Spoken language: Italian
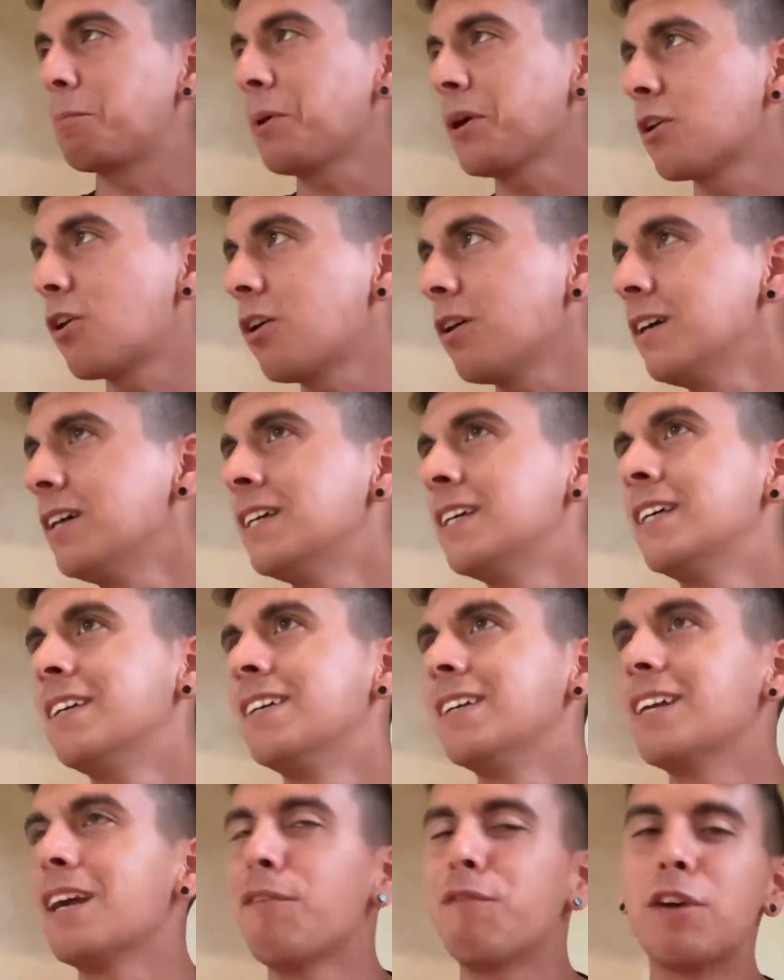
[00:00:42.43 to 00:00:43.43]
Però
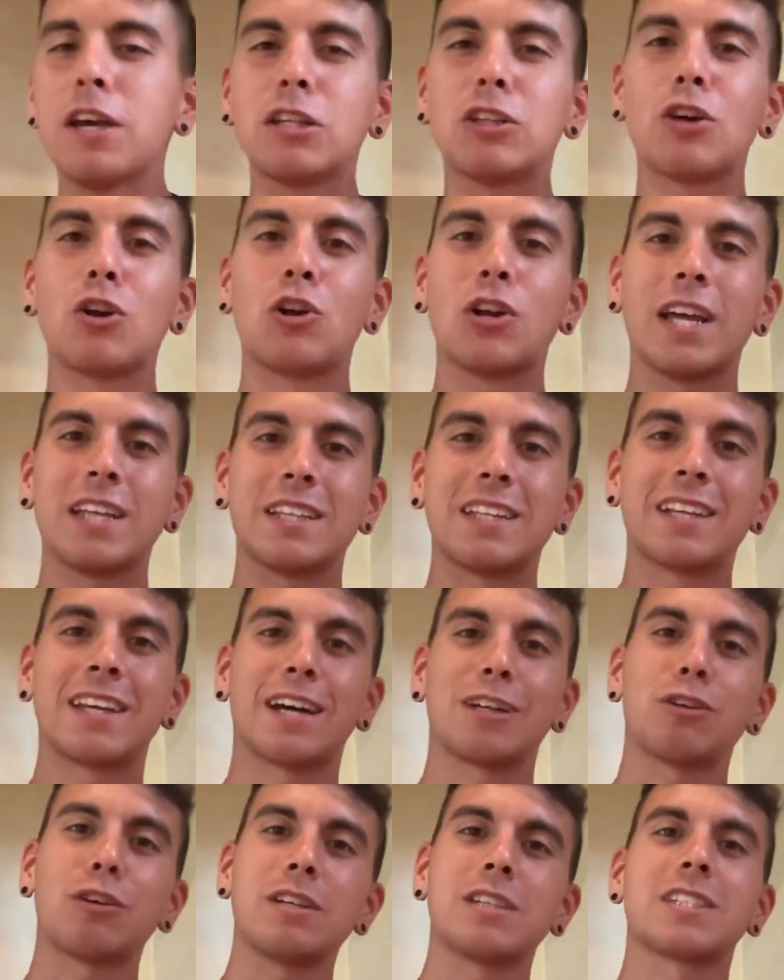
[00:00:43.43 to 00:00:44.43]
il video non è
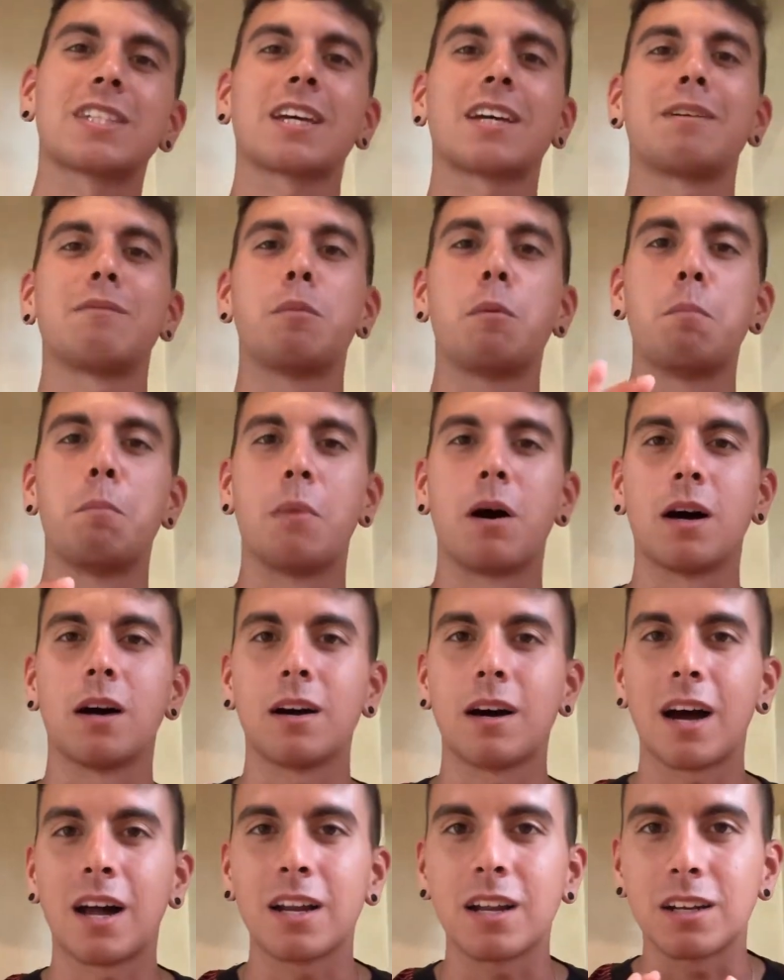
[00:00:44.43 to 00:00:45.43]
dedicato a Instagram, ma
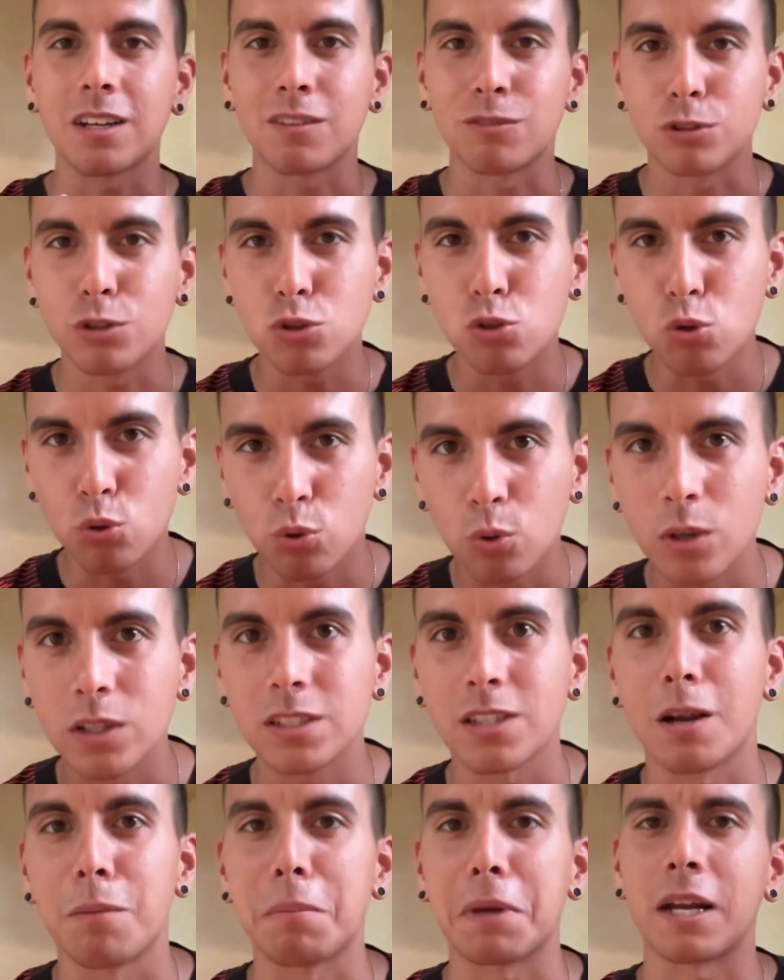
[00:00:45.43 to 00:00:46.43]
all'arrivo di
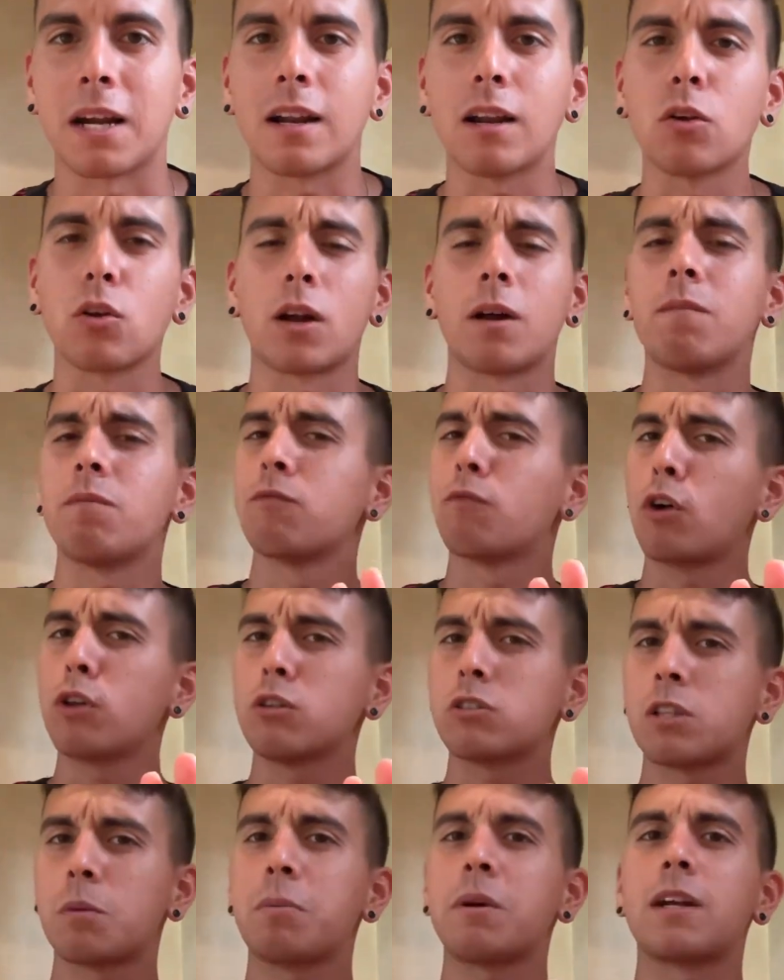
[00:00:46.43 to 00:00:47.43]
Ciucuese al Milan. Allora, voglio
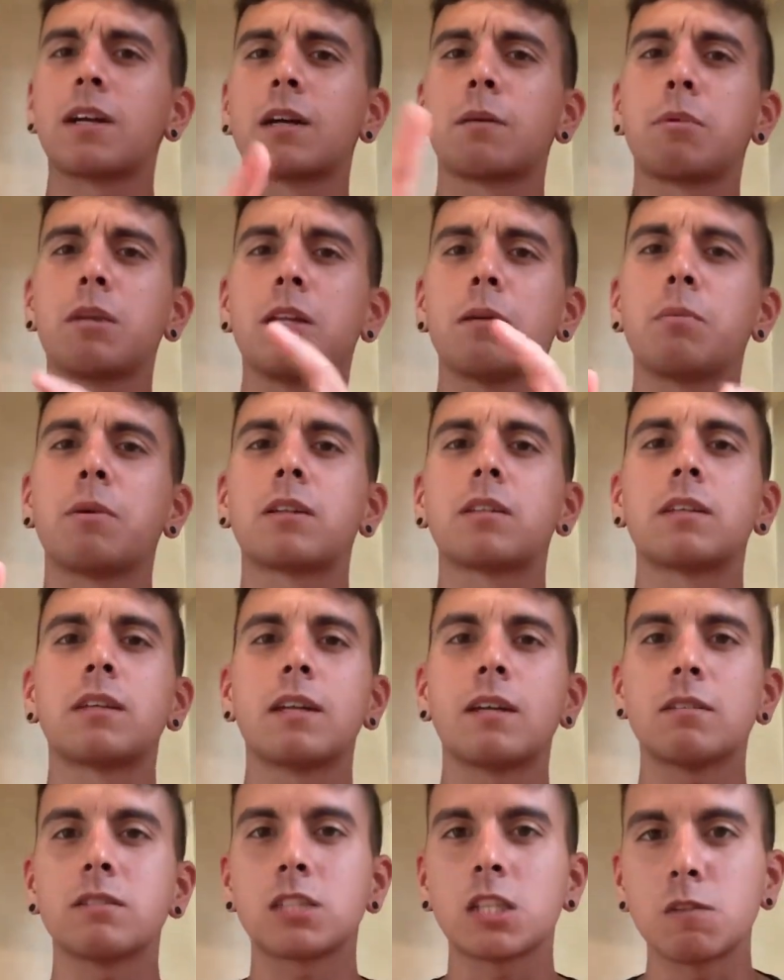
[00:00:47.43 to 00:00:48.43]
sapere anche prima di
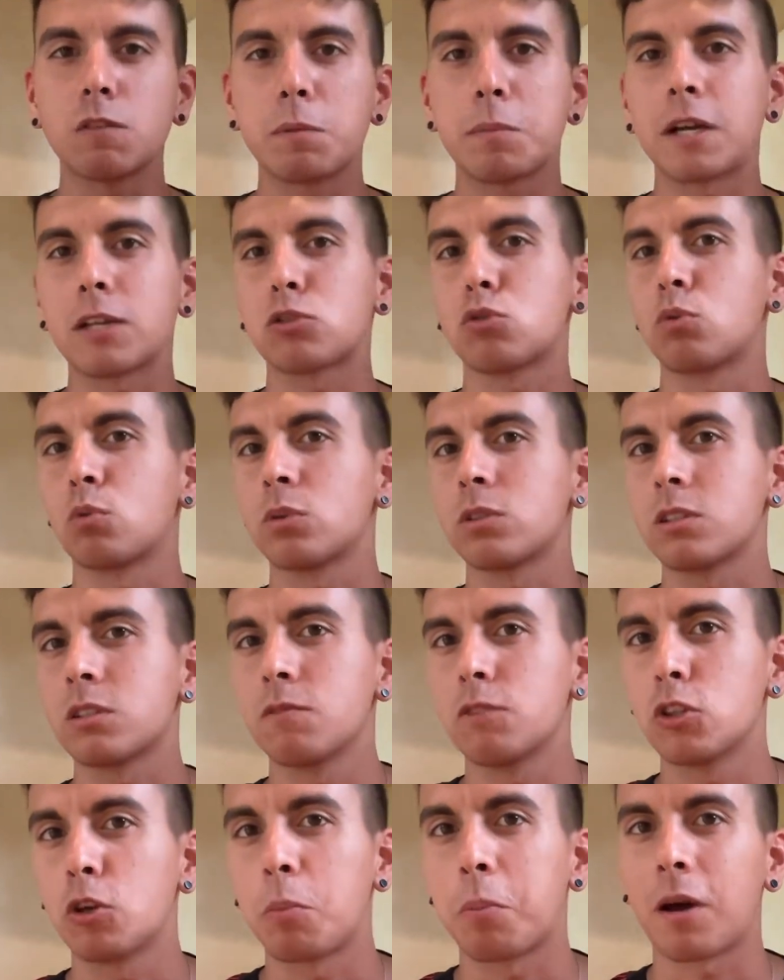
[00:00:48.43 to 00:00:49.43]
partire se vi piacciono questi
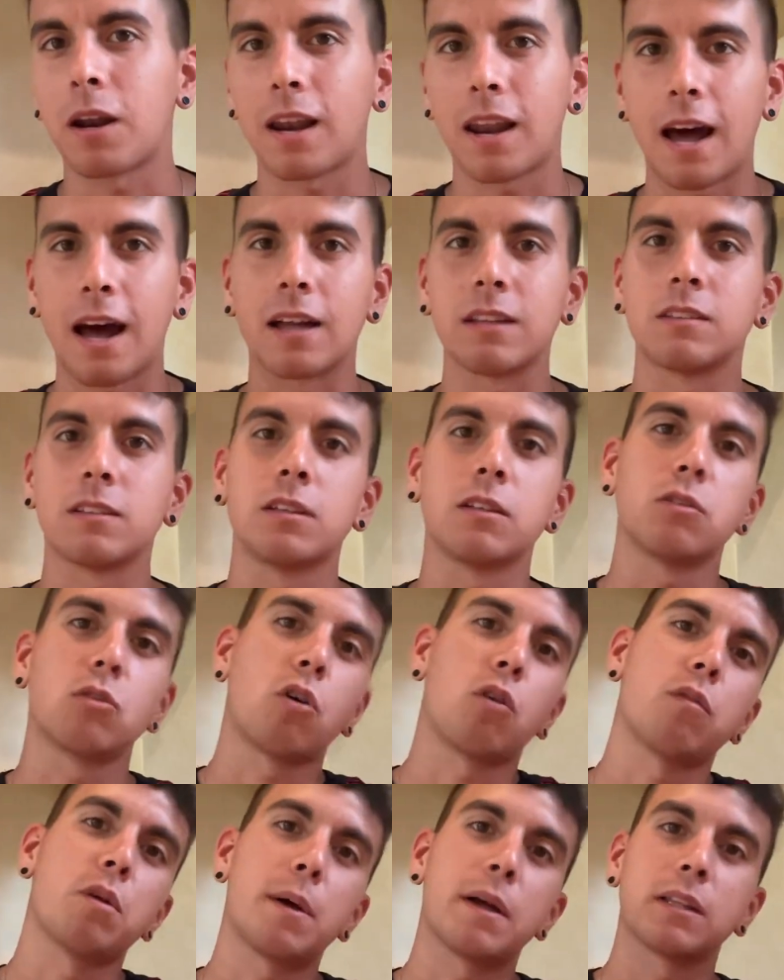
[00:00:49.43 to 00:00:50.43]
video parlati,
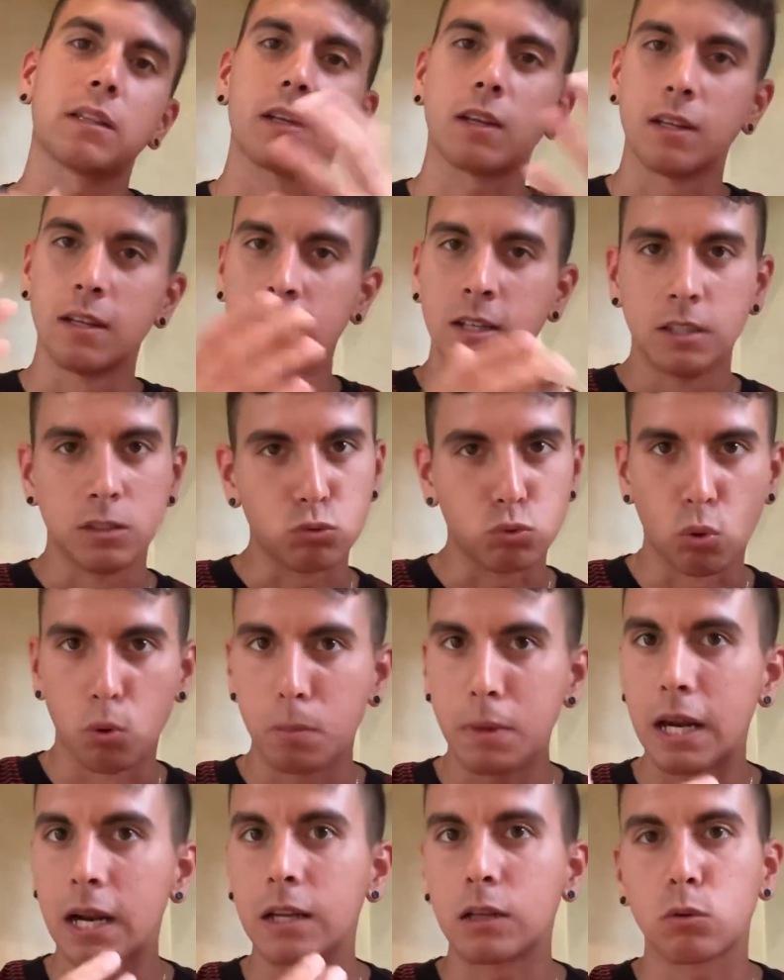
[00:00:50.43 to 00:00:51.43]
ovviamente sul
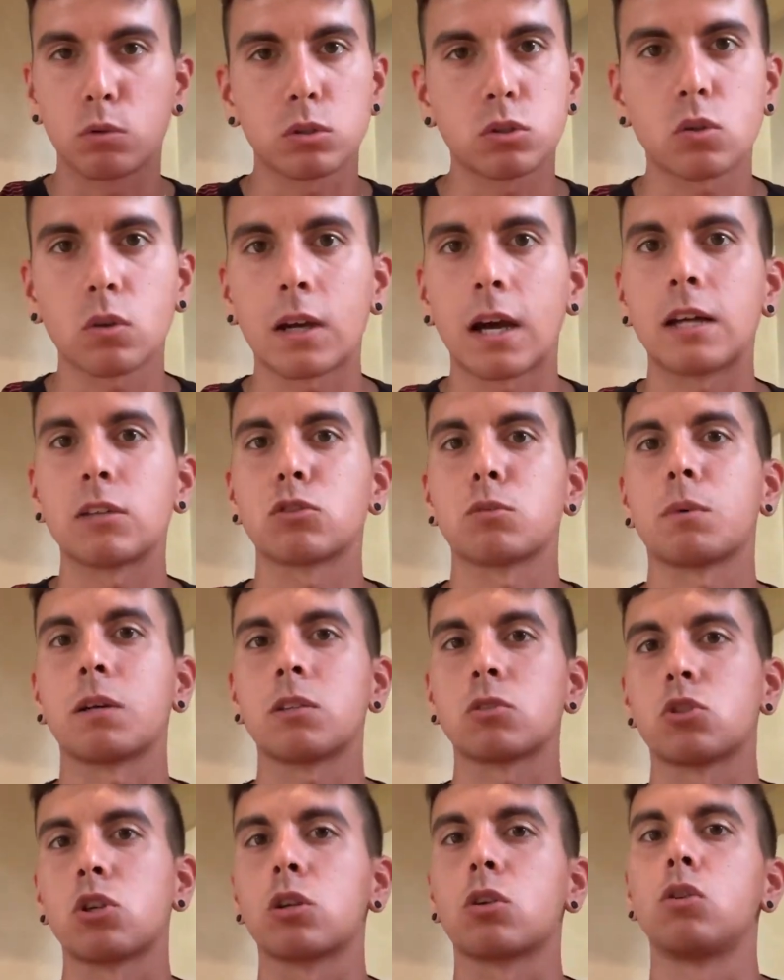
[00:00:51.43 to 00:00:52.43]
Milan in questo caso, ma
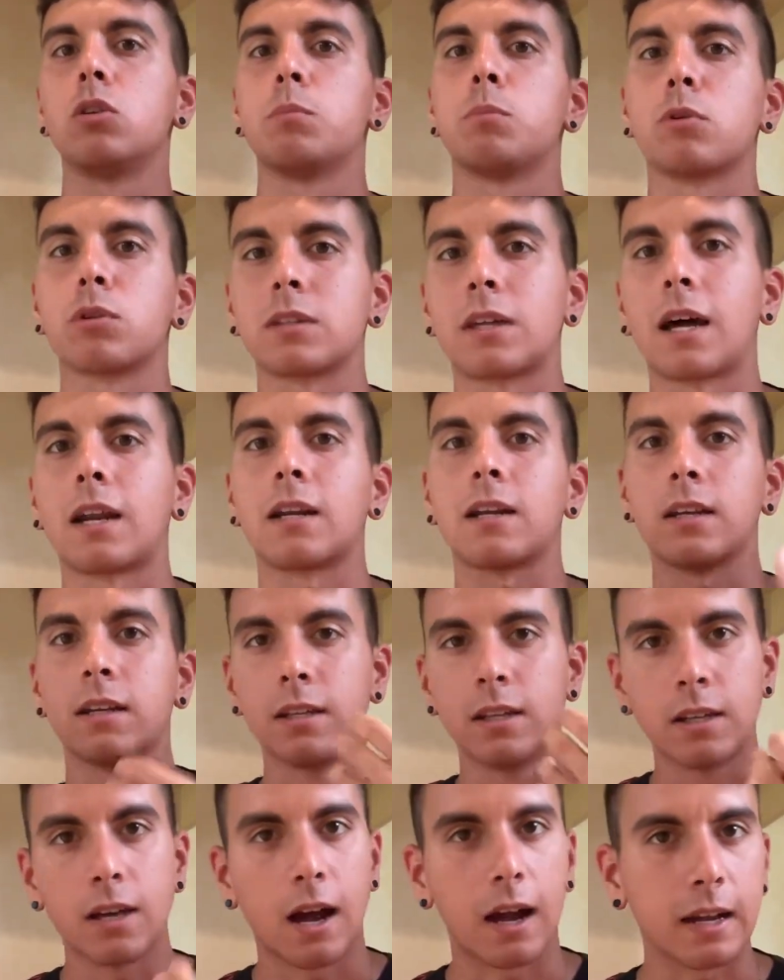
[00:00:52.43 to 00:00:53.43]
cerco di portarne
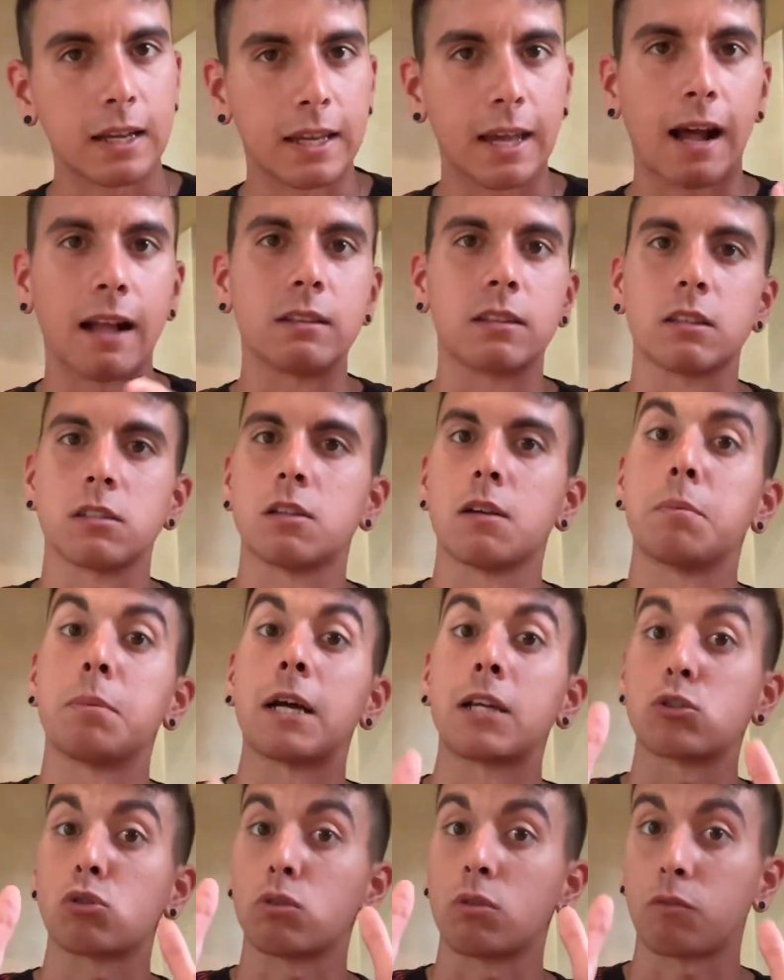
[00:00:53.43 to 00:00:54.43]
anche altri se vi
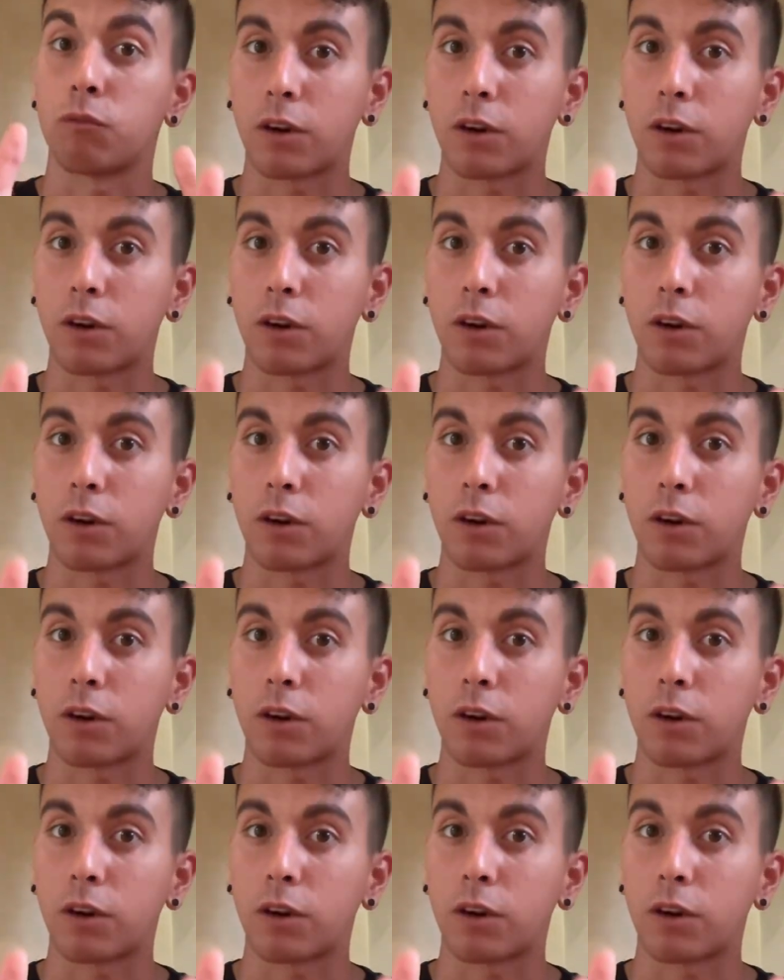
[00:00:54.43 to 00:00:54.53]
piacciono.